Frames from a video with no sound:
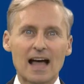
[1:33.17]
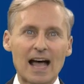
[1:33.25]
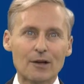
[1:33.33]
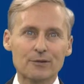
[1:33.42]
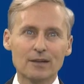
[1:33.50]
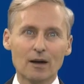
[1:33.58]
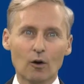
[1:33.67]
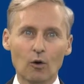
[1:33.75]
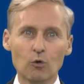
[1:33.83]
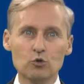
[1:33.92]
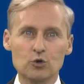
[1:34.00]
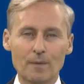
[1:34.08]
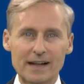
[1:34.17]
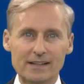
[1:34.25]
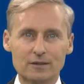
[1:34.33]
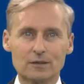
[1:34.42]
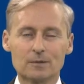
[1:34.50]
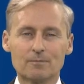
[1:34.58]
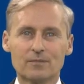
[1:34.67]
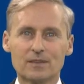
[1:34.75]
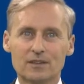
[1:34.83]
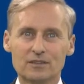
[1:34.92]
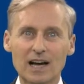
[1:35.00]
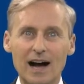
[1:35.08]
aus der Rouge-Welt.
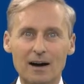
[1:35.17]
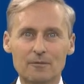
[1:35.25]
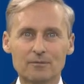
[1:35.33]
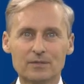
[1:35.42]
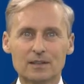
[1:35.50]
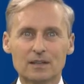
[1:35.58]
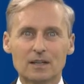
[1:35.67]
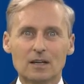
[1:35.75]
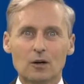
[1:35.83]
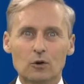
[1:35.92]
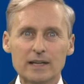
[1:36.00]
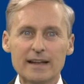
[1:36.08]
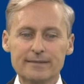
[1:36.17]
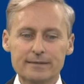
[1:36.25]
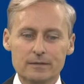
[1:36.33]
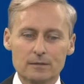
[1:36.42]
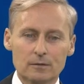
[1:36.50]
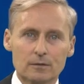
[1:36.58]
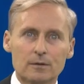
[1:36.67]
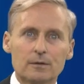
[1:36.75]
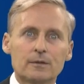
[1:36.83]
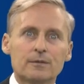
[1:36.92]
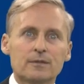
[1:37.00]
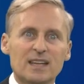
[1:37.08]
Ja, und jetzt
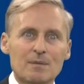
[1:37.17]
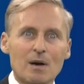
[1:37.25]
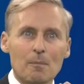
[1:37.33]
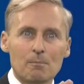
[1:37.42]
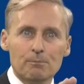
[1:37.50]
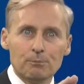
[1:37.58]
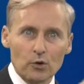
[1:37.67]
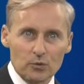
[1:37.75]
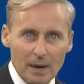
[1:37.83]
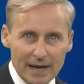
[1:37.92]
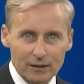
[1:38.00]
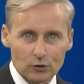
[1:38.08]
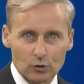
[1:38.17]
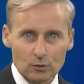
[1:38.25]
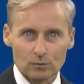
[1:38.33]
Thema Prospekt.